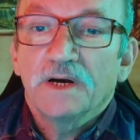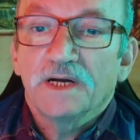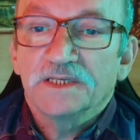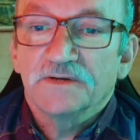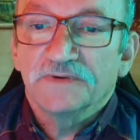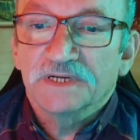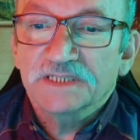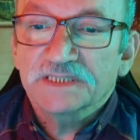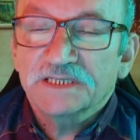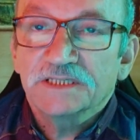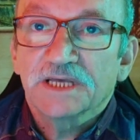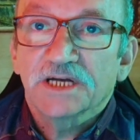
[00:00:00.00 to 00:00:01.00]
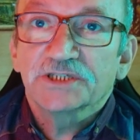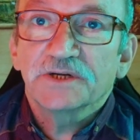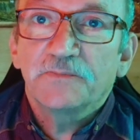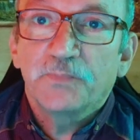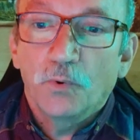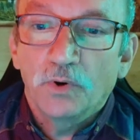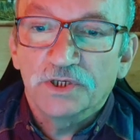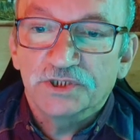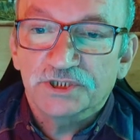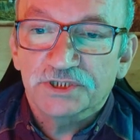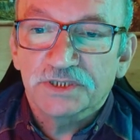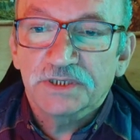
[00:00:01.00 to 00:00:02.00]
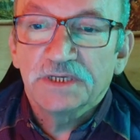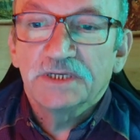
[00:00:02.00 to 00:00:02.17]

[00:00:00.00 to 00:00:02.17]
Они выросли даже больше –